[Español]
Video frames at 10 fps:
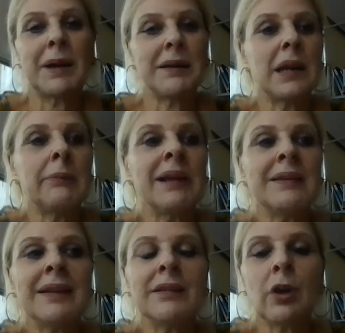
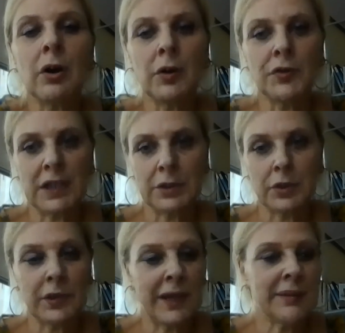prácticamente todos los
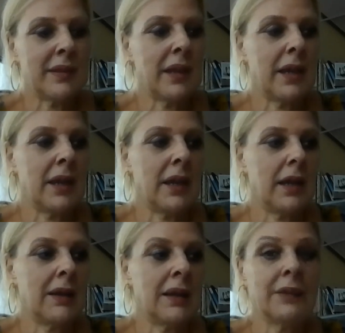sectores
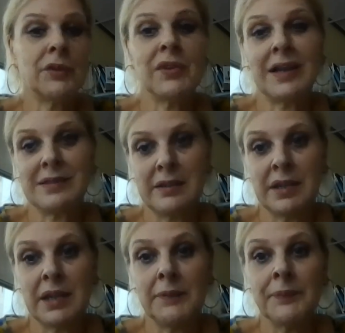eh, de la sociedad
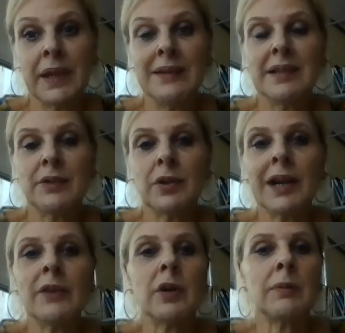civil sectores
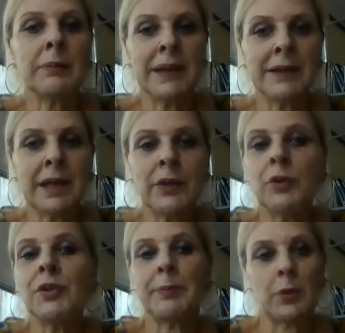que normalmente
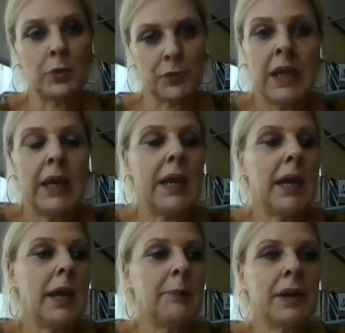no se pronuncian.
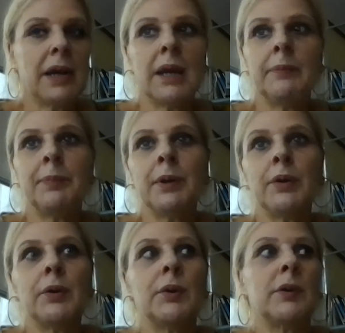Eh, por
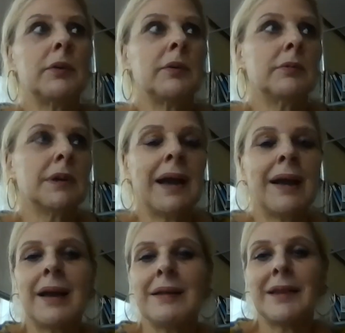ejemplo,
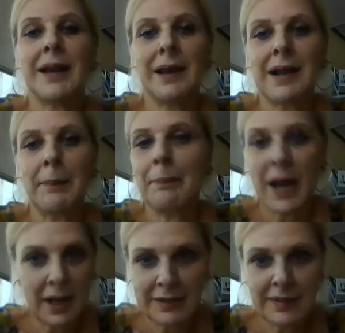hasta
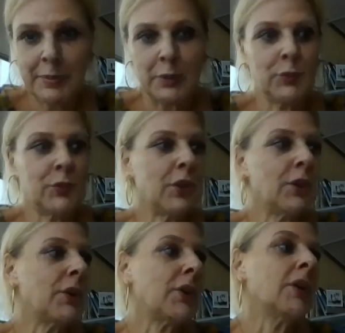CAPAC se
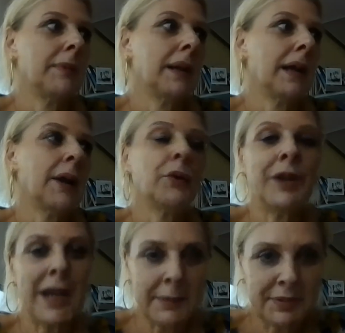pronunció, la
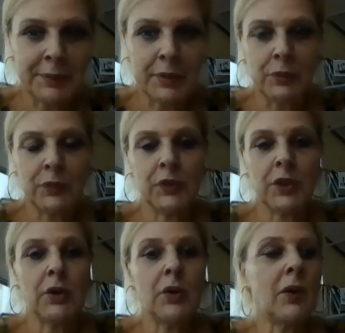CONEP se
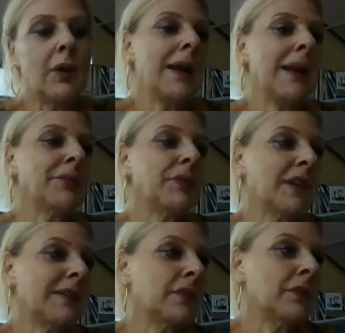pronunció, la
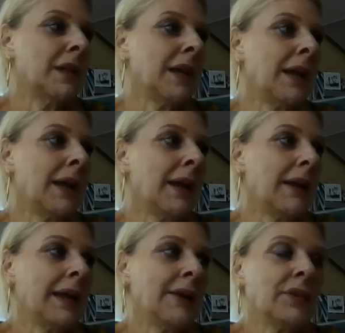Asociación de,
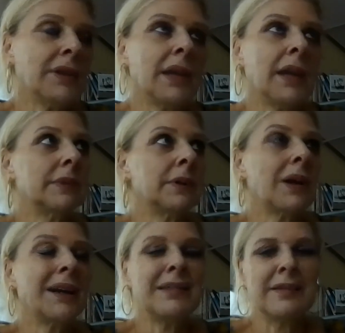de,
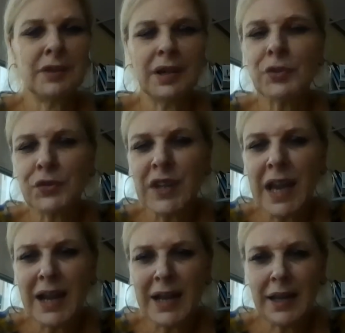Organizaciones
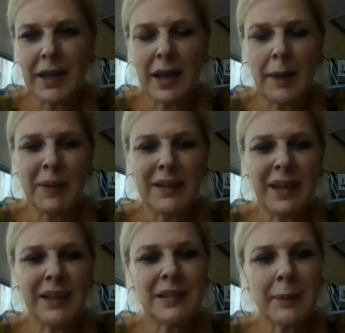Sociales,
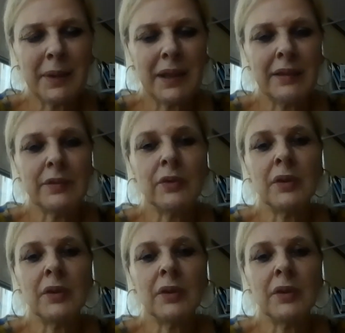APADES, APADES